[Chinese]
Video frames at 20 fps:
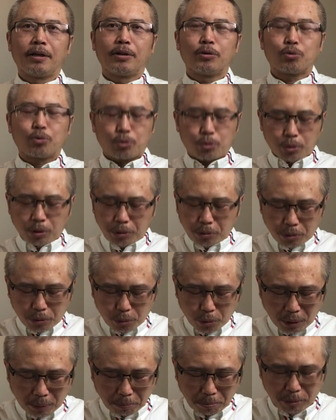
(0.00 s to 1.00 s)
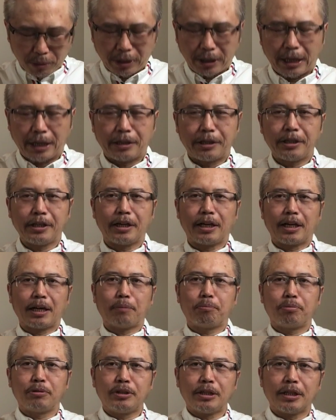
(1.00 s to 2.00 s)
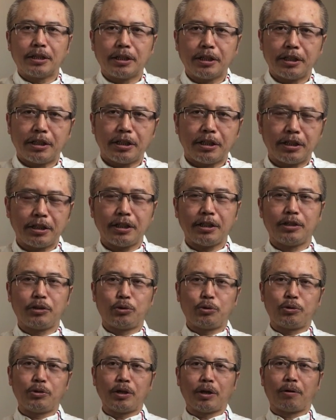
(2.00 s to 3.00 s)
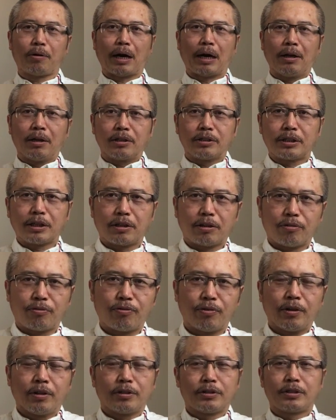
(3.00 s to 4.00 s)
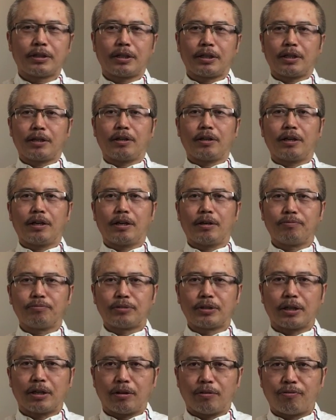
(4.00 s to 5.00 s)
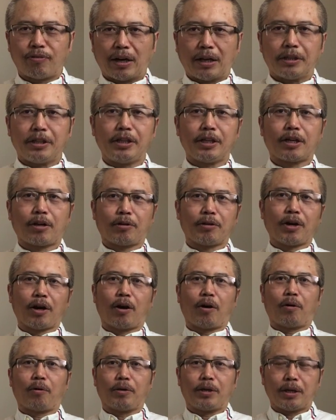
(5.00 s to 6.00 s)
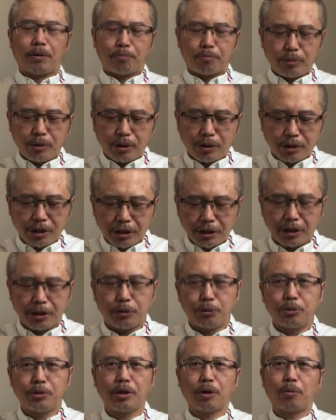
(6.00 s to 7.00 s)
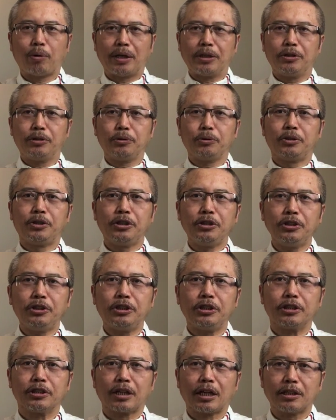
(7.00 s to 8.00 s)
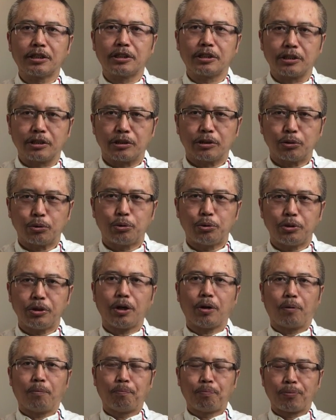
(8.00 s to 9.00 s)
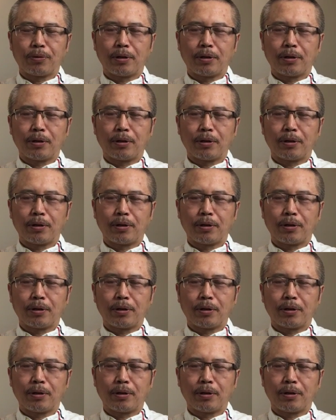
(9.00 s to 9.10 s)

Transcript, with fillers: 所以说川普连任呢，他不见得一定需要啊这个这个这个防疫搞得好，也不一定需要挽救经济，他只需要。